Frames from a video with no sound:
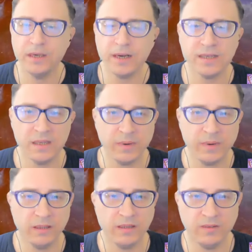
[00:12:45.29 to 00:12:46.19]
Разные
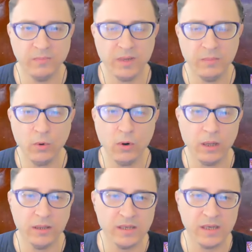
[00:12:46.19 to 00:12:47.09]
проекты. Это в Перми
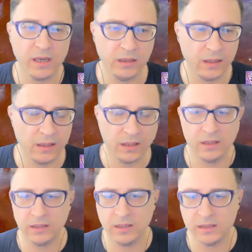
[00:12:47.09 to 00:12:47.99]
около десятка их
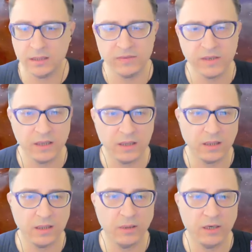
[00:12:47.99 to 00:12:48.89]
есть разных,
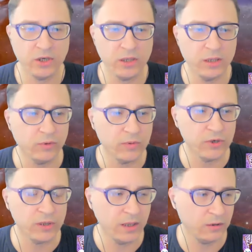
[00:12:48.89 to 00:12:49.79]
всяких и больших, в том
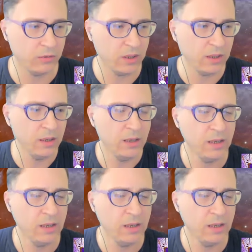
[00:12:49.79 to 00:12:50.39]
числе, которые